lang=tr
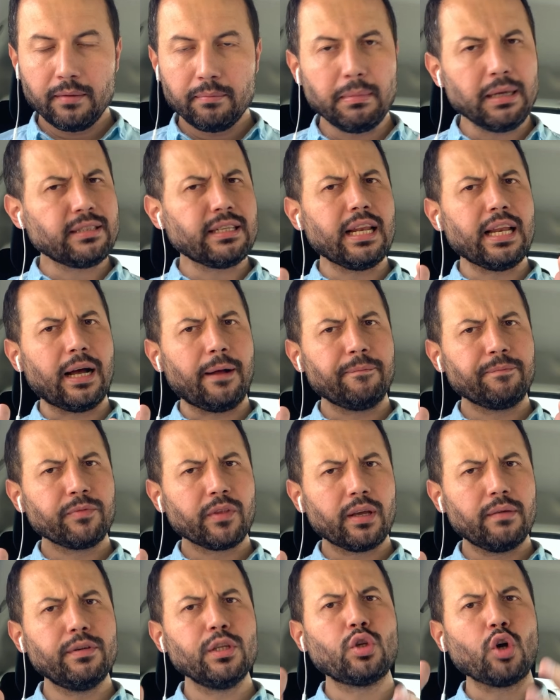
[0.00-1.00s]
Mesela
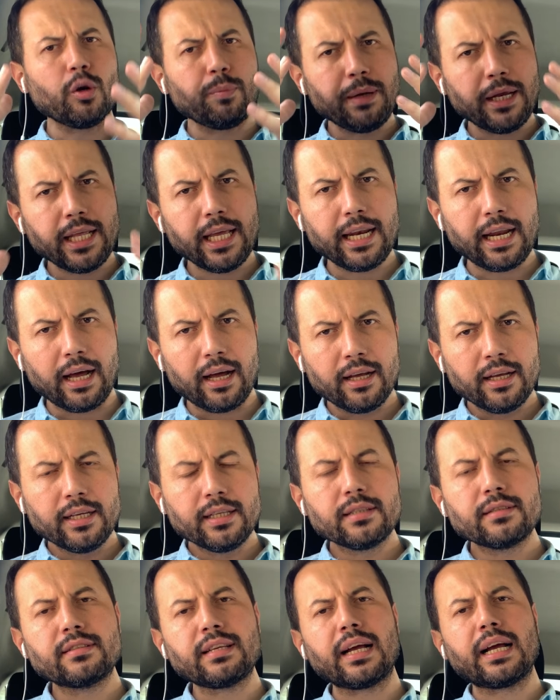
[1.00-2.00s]
Vitor Pereira
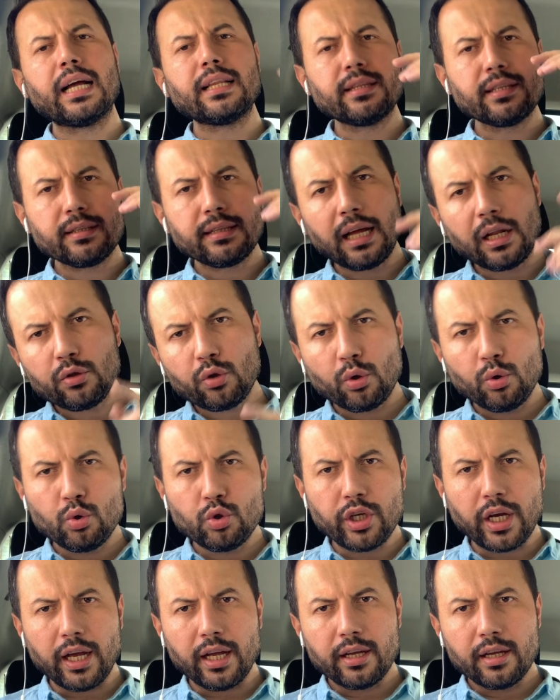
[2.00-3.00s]
sakatlıktan
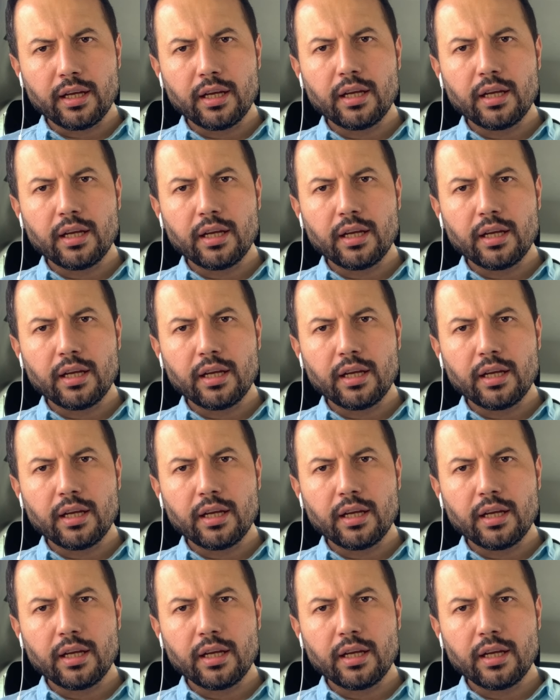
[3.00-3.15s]
dönünce